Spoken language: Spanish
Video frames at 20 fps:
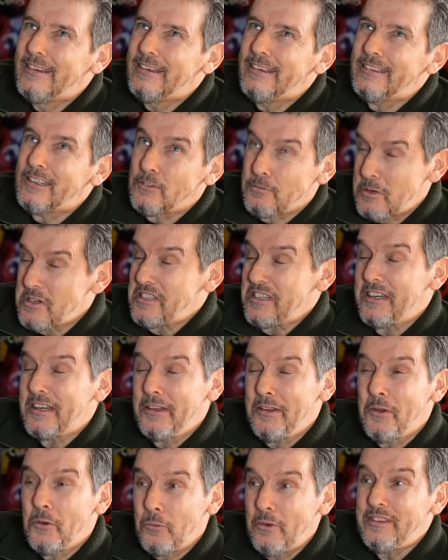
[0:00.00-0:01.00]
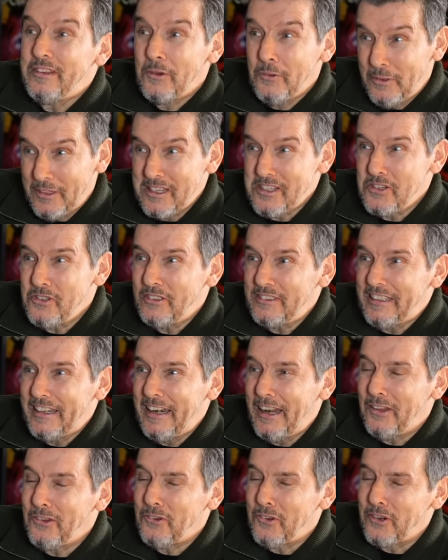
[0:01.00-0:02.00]
después te das cuenta cuando has sido
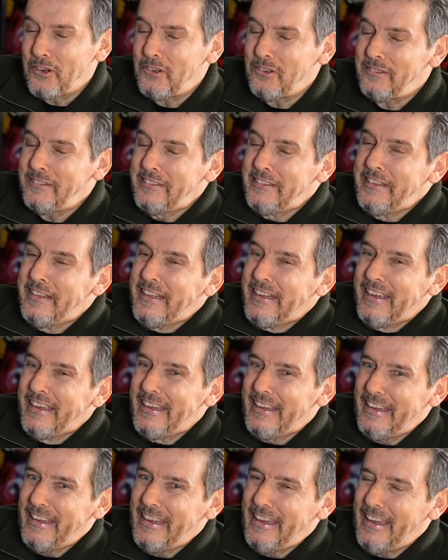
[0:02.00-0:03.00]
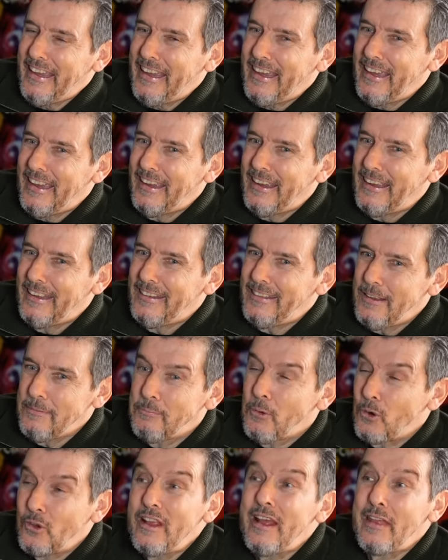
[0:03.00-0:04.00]
entrenador, ¿no? Eh, de
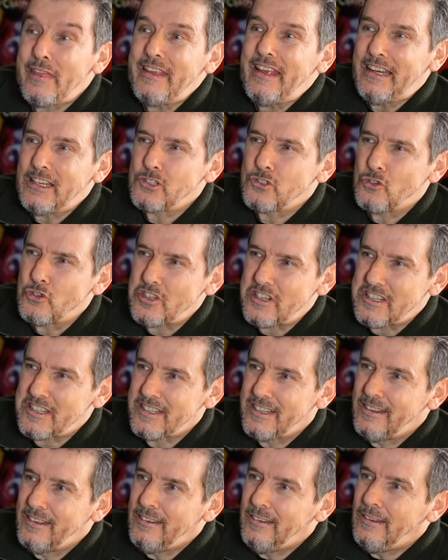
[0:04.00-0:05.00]
por qué hacía las cosas.